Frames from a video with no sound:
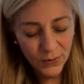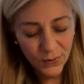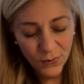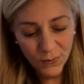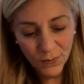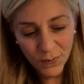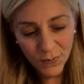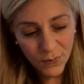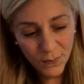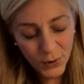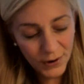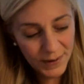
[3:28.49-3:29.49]
un,
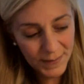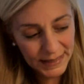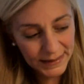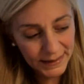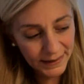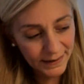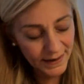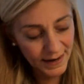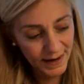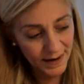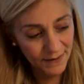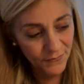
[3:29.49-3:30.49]
un, poemita
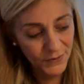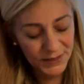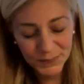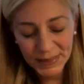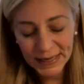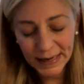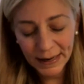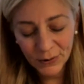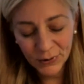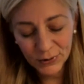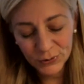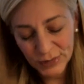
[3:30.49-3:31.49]
que fue
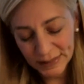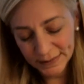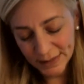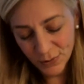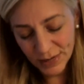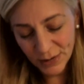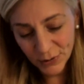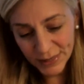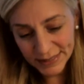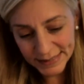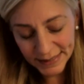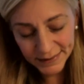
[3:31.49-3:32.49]
inspirado durante una
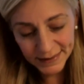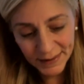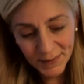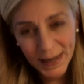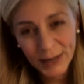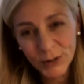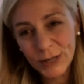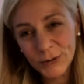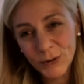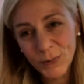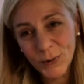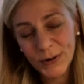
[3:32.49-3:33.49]
hora santa en varios de
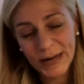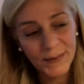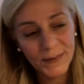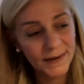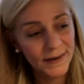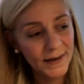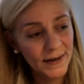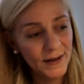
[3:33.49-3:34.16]
estos programas,